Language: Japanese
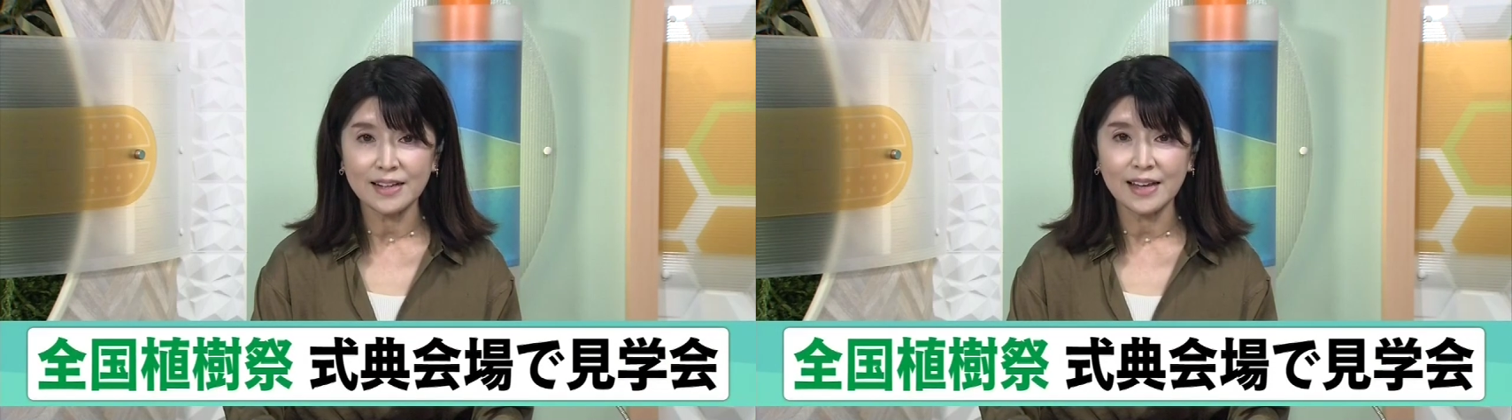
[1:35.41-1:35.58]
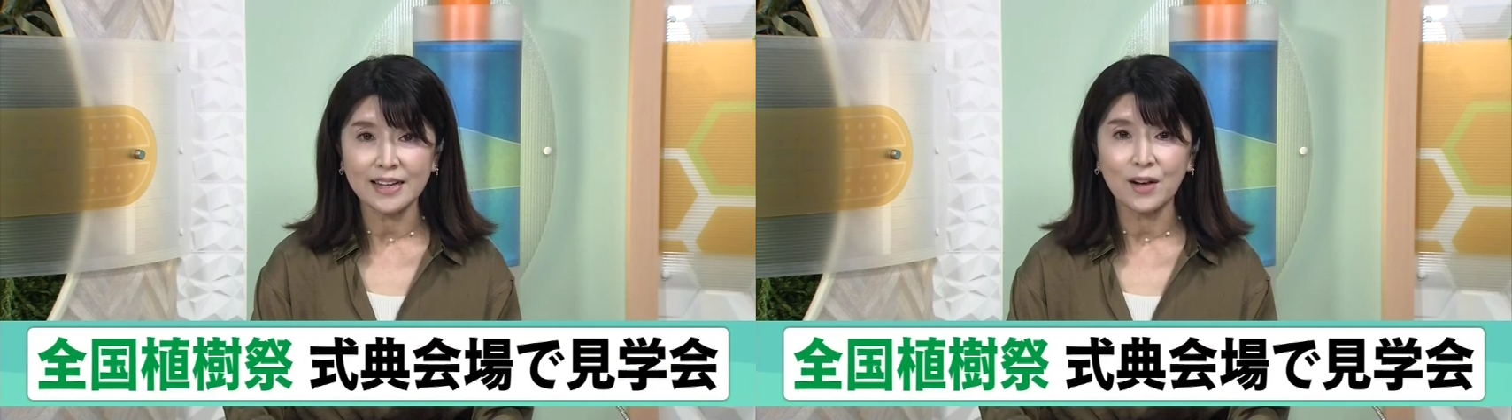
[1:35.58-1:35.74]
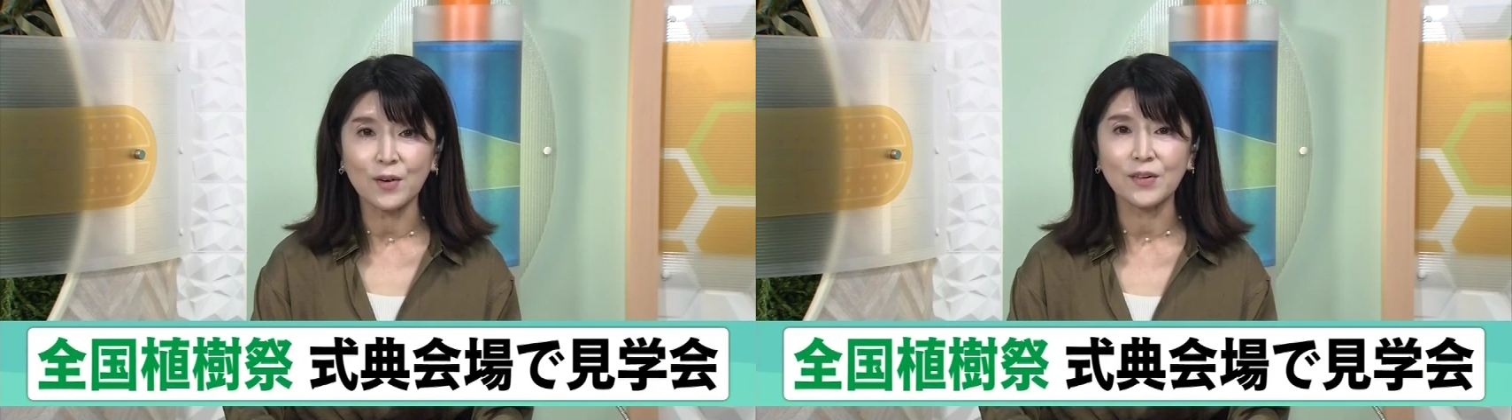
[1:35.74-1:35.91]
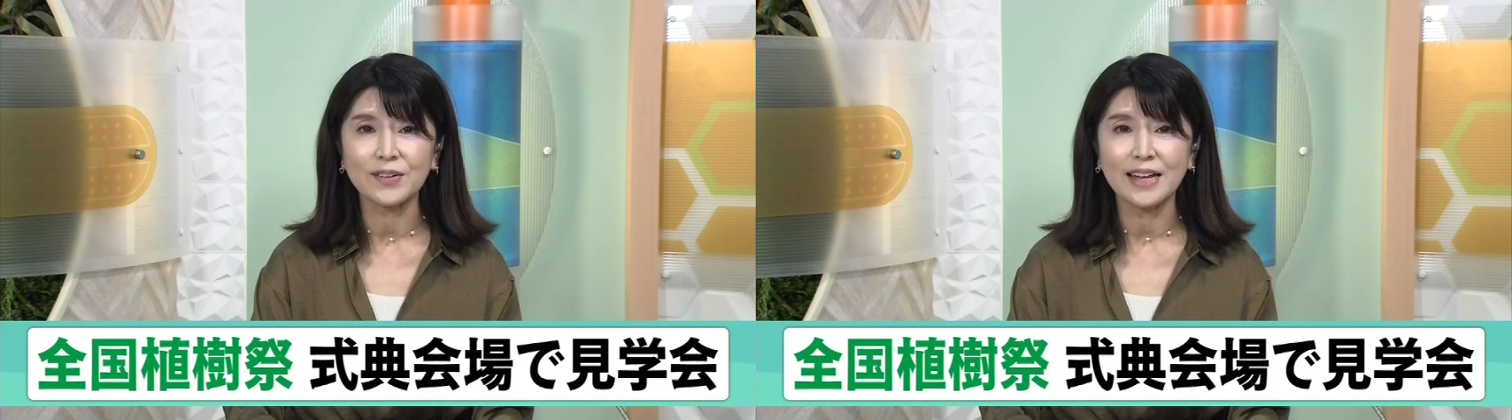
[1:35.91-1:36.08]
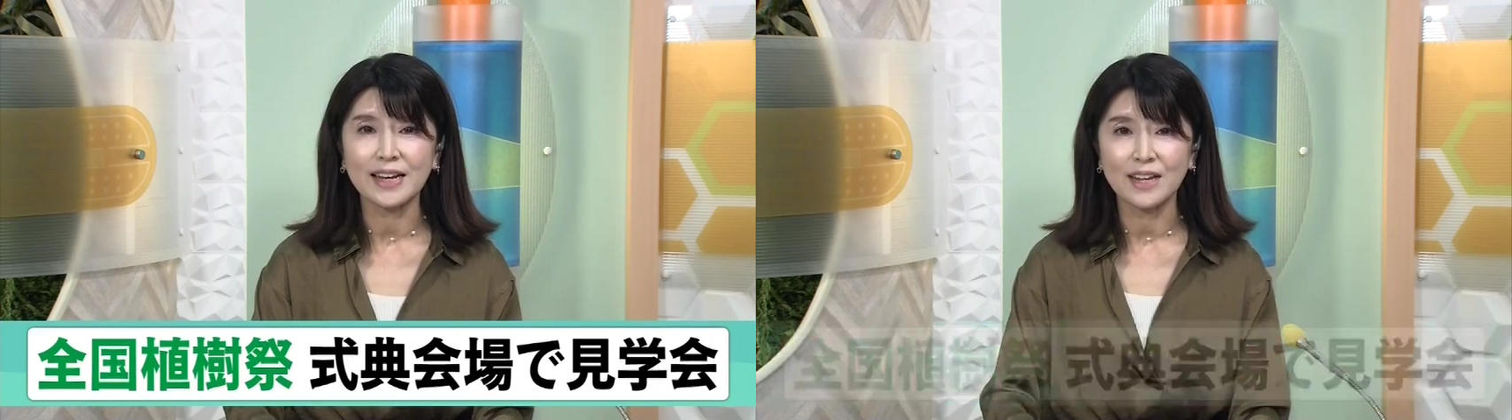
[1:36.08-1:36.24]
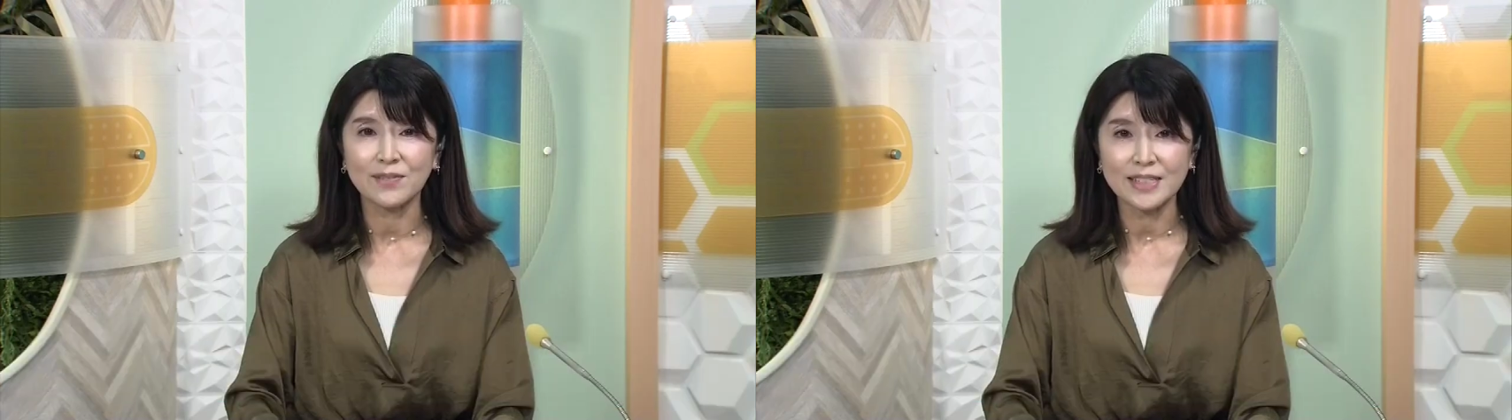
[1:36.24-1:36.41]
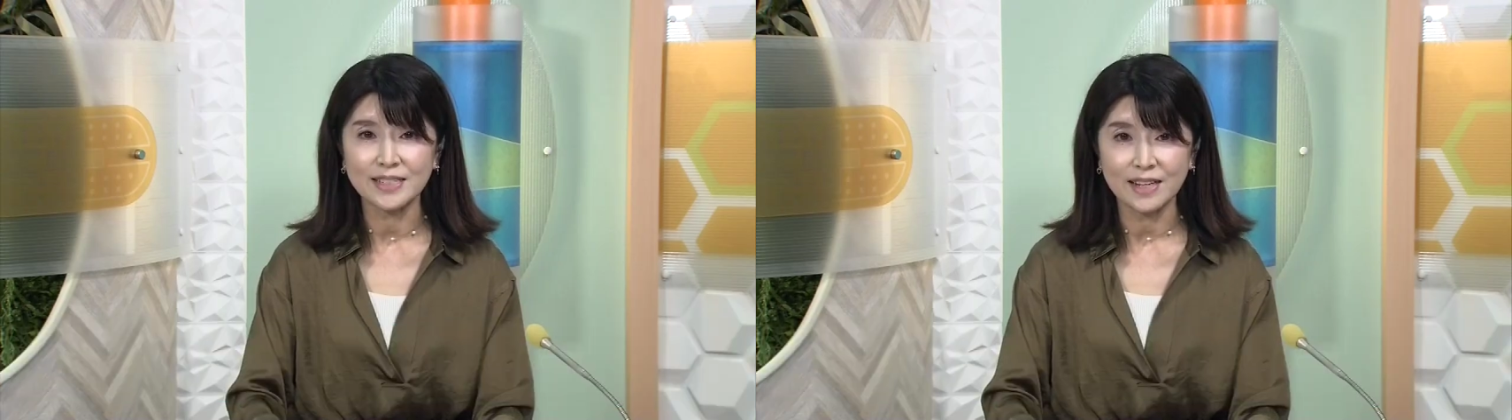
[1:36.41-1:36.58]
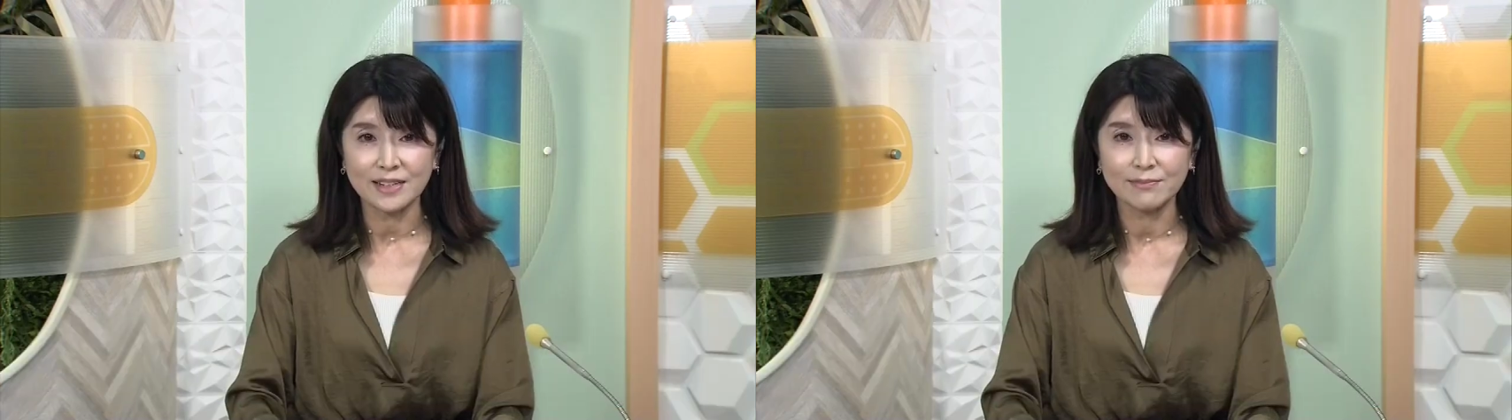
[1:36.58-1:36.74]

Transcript: 会が行われました